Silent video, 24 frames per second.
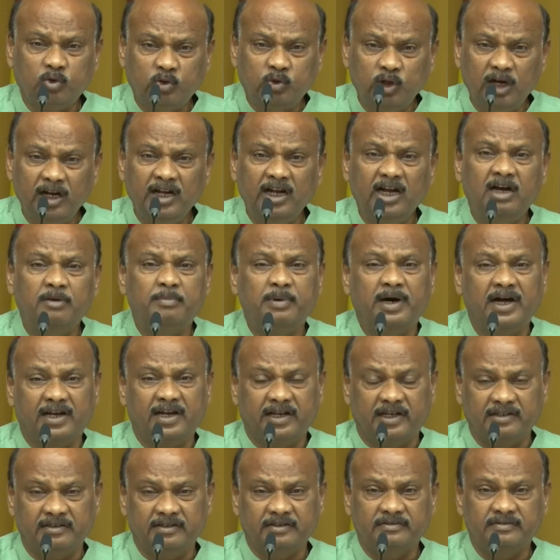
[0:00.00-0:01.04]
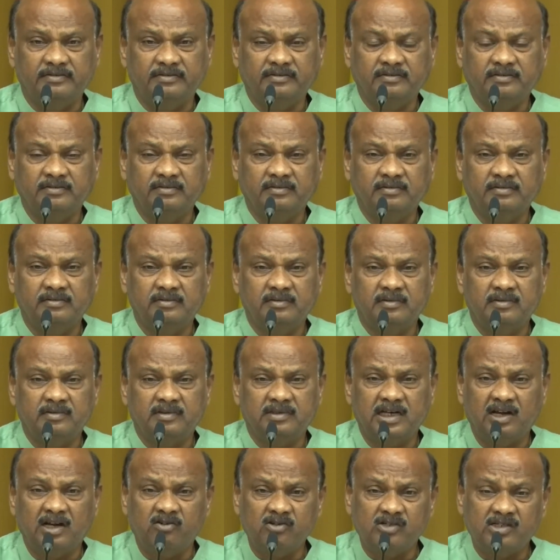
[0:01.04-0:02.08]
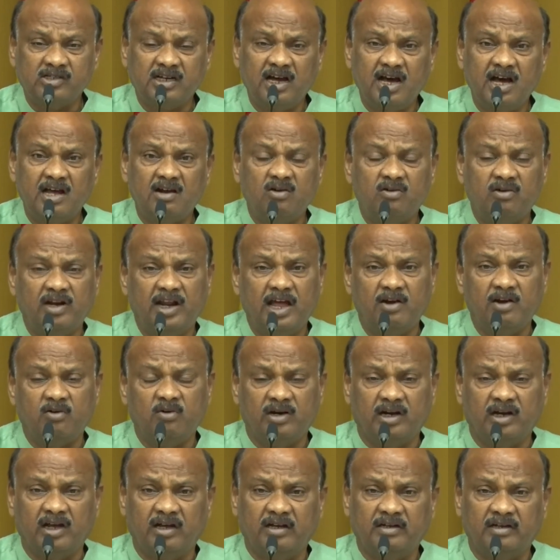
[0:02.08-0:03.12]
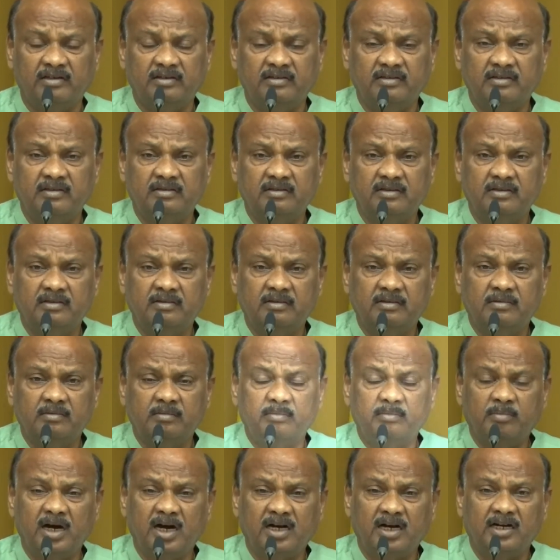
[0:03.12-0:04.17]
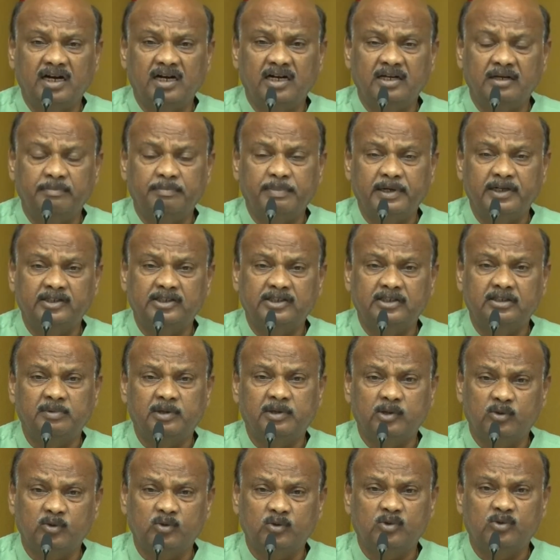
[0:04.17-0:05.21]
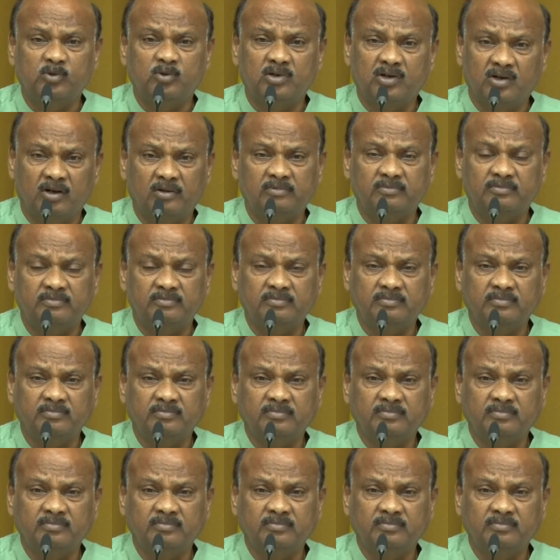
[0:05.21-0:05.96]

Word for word: తొత్తులుగా మారి సంస్కారం లేకుండా మాట్లాడే పరిస్థితి మనం చూస్తున్నాం